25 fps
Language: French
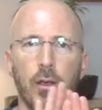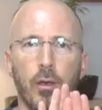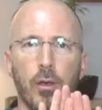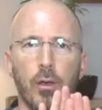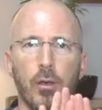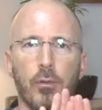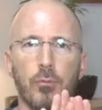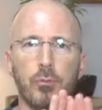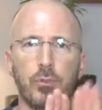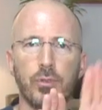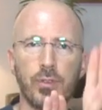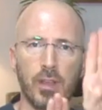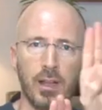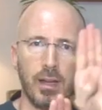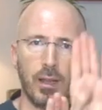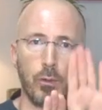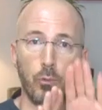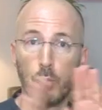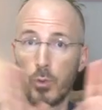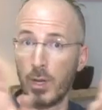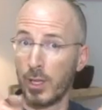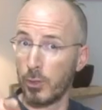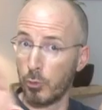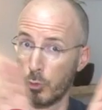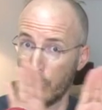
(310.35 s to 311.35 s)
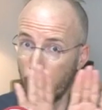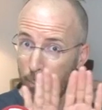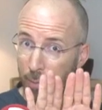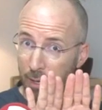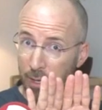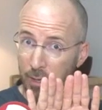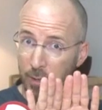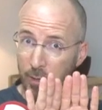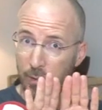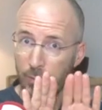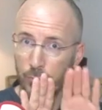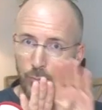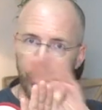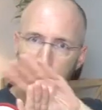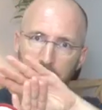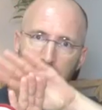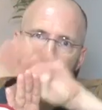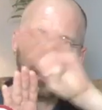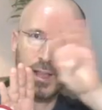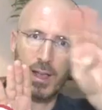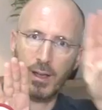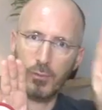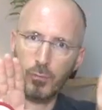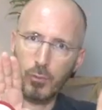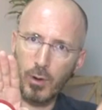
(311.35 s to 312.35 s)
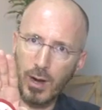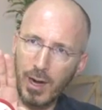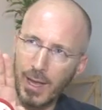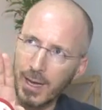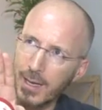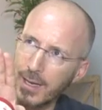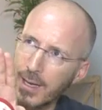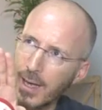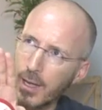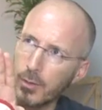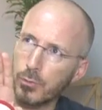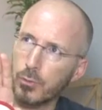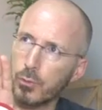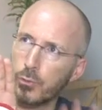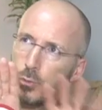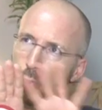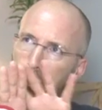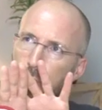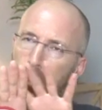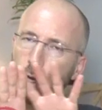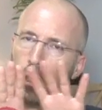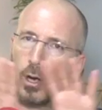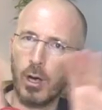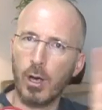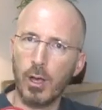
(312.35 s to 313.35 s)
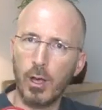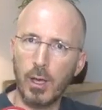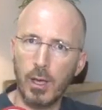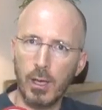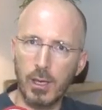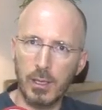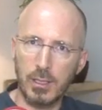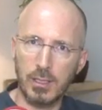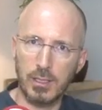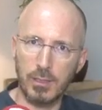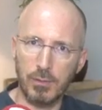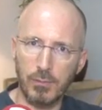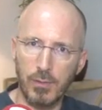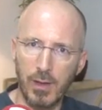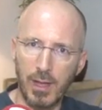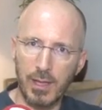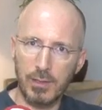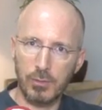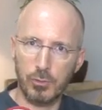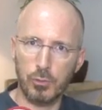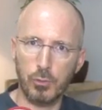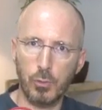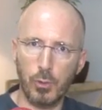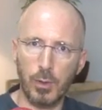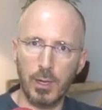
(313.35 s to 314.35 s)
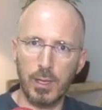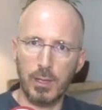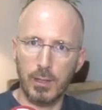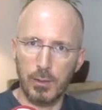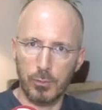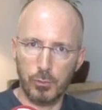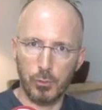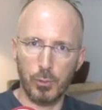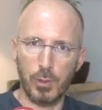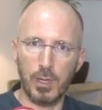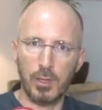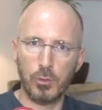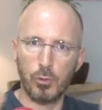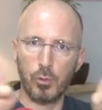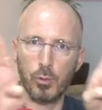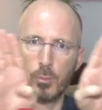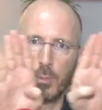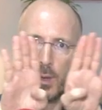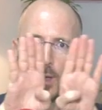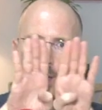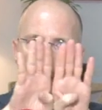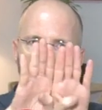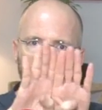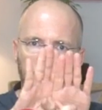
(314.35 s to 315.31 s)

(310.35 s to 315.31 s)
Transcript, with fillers: euh, vous allez, ou les deux mains, vous allez avoir la carte du corps qui va être sur les, sur les deux mains.